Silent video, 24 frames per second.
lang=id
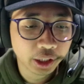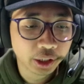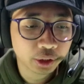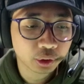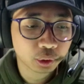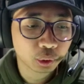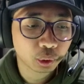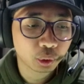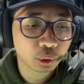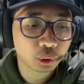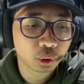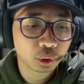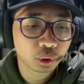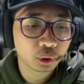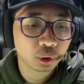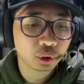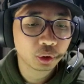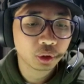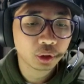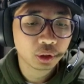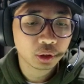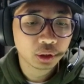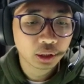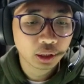yang
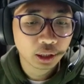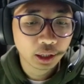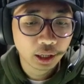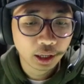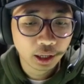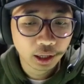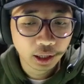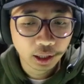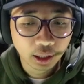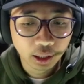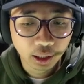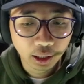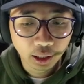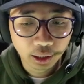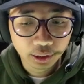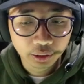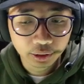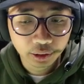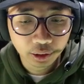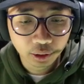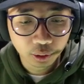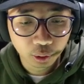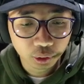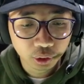Toho,
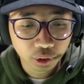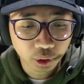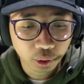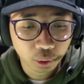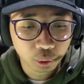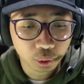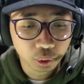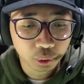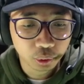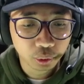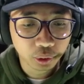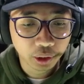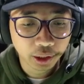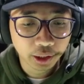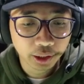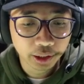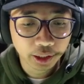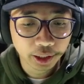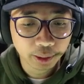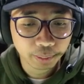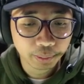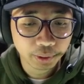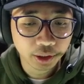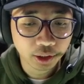ada Kojiro juga
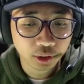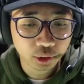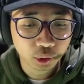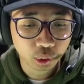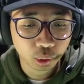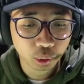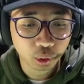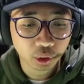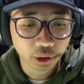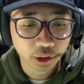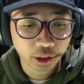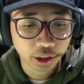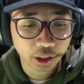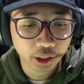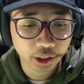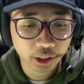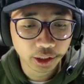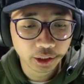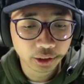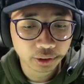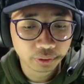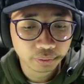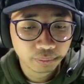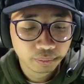yang Middle School
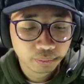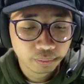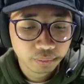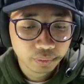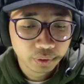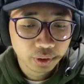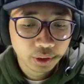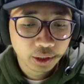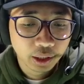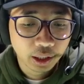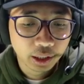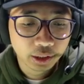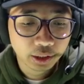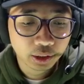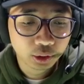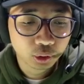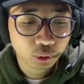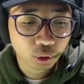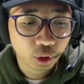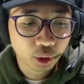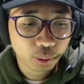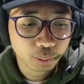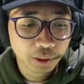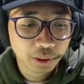King, ada Sorry